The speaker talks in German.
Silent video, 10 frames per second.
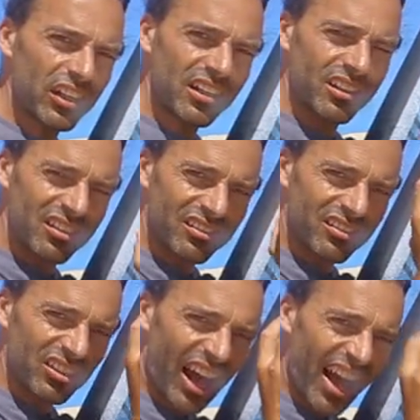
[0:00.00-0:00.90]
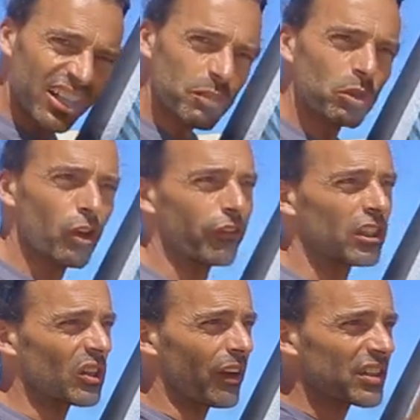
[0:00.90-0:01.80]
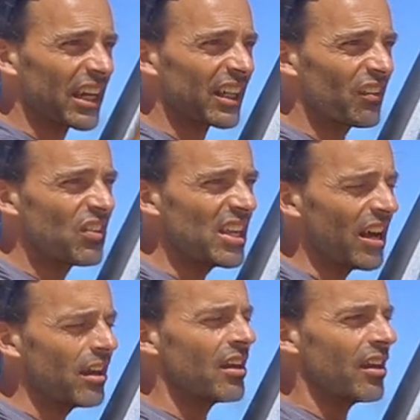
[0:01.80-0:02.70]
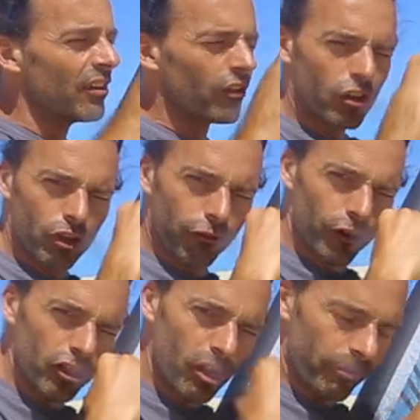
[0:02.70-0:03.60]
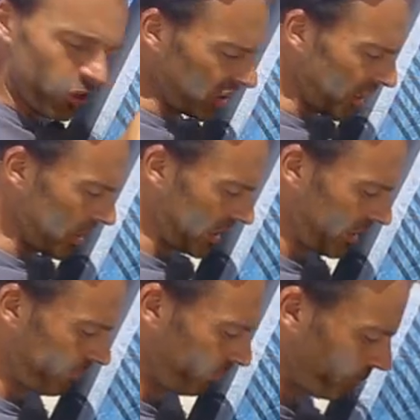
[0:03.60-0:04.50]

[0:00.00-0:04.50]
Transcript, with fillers: die Tagesbedürfnisse oder auf sein Revier vernünftig trimmern kann.